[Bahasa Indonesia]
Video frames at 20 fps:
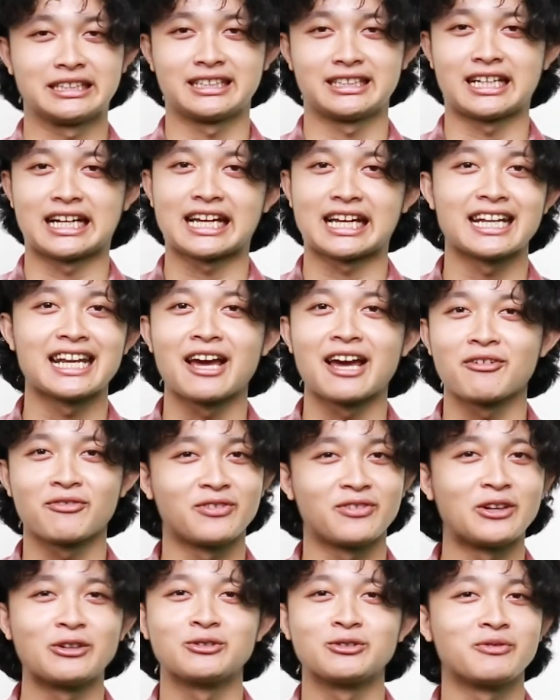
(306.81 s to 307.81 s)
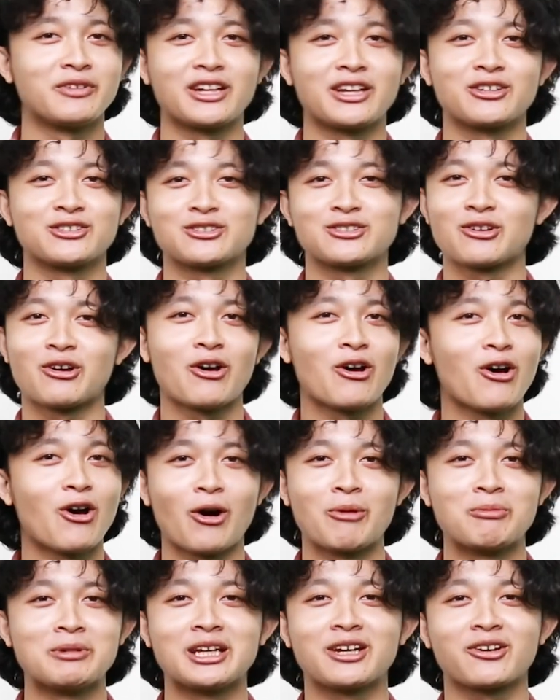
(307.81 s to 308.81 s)
terkena virus-virus
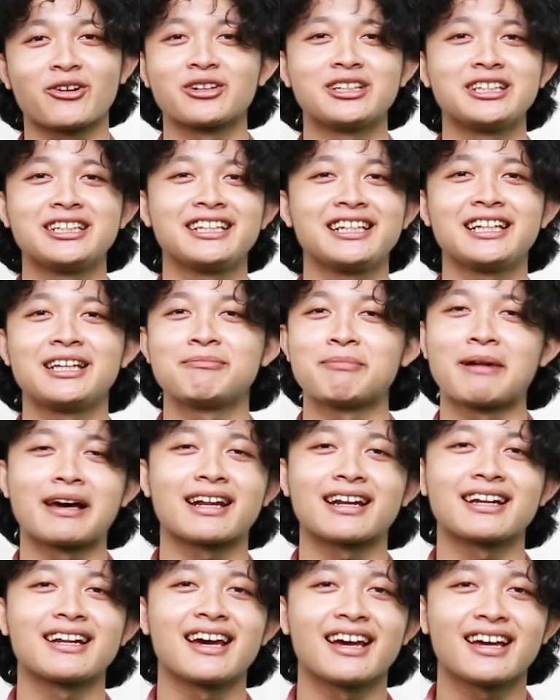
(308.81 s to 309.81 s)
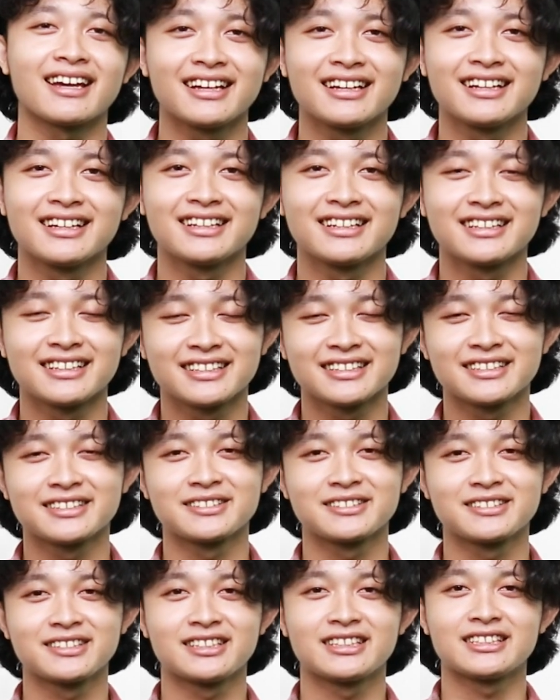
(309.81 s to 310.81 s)
Omikron ini nih, parah dah.
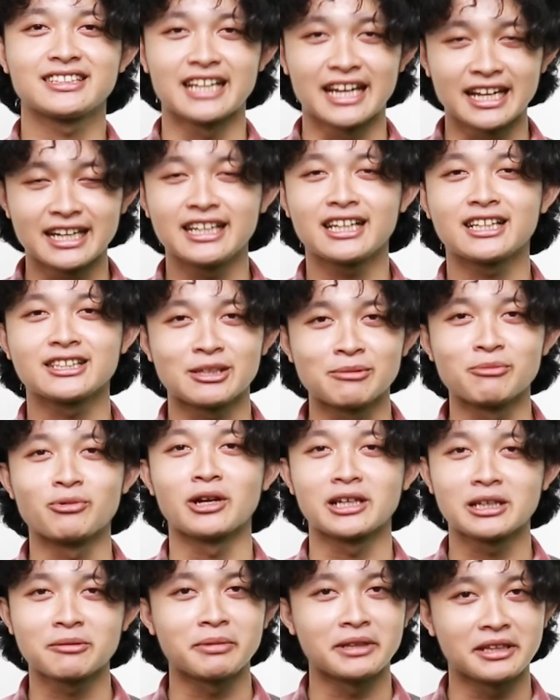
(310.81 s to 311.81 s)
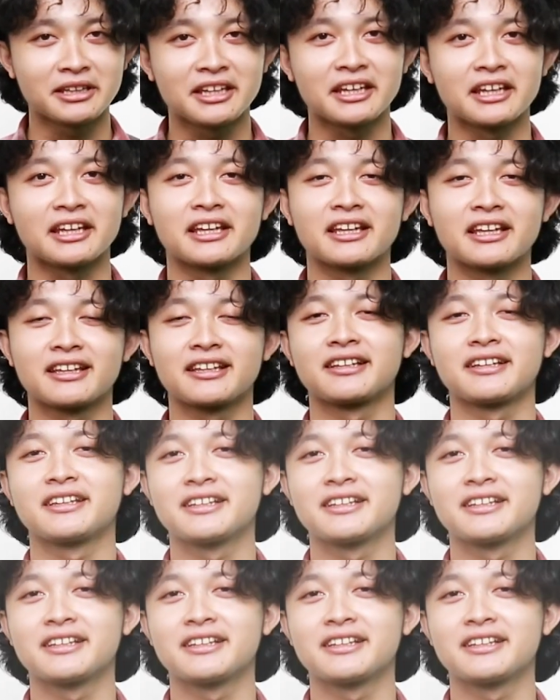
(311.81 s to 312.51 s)
Jadi kesimpulannya penting.